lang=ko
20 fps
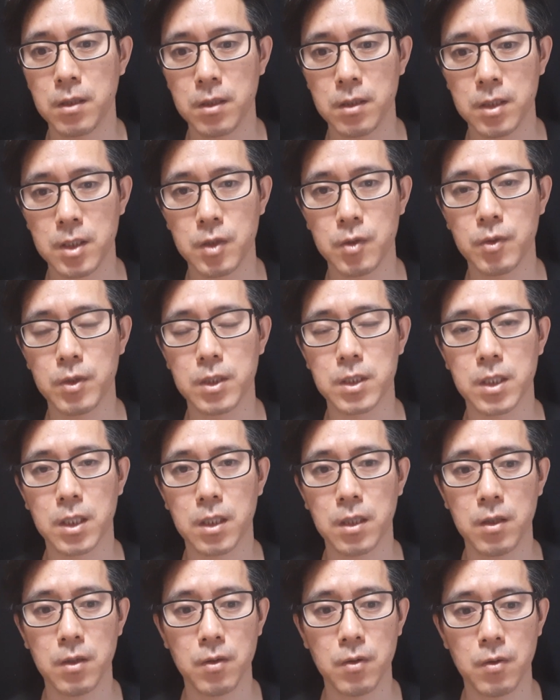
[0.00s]
시중
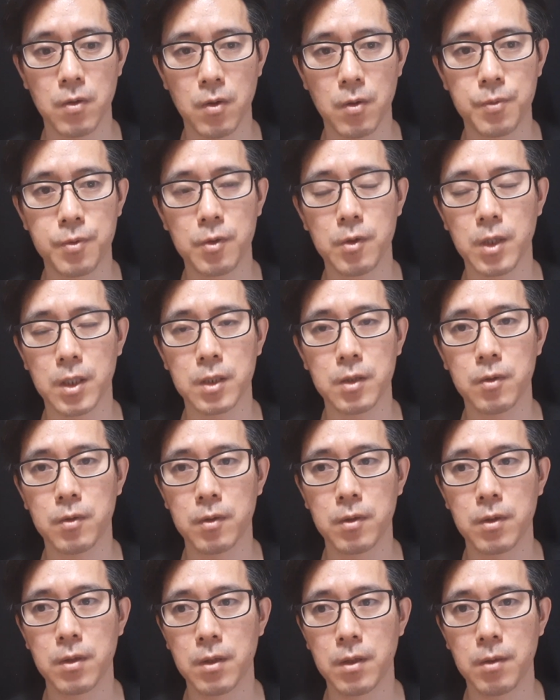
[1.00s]
이자가 5%가 아니고
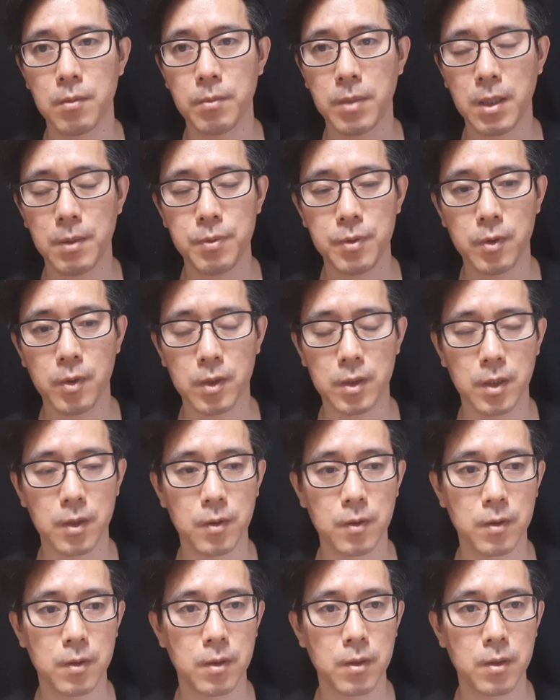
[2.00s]
8%가 돼요.